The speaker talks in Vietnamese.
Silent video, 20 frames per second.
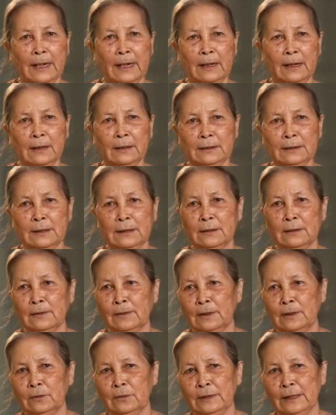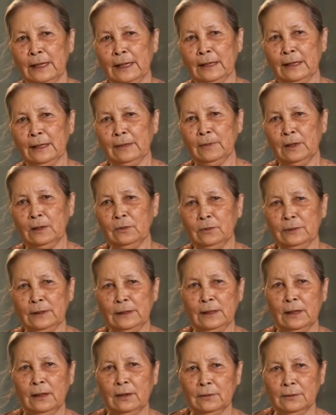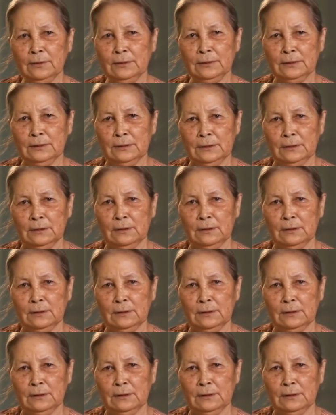bà hết chuyện rồi bà nuôi cái thằng này bà nuôi gì nổi